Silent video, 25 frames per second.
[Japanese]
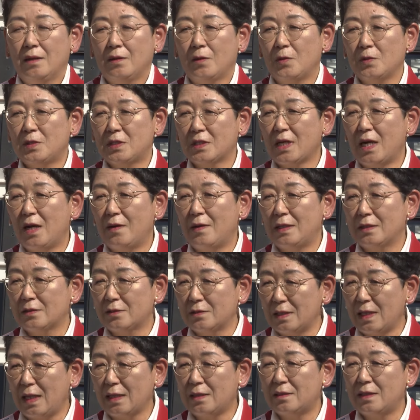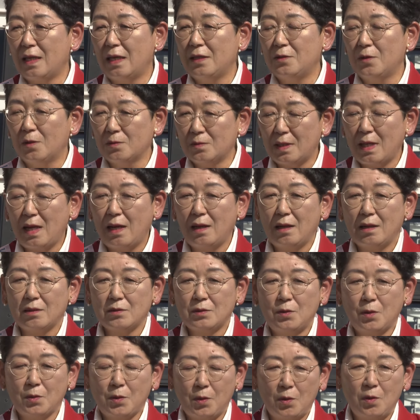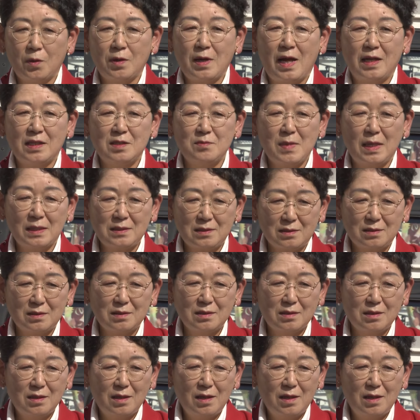腰が悪くなった、いろんなところがあります。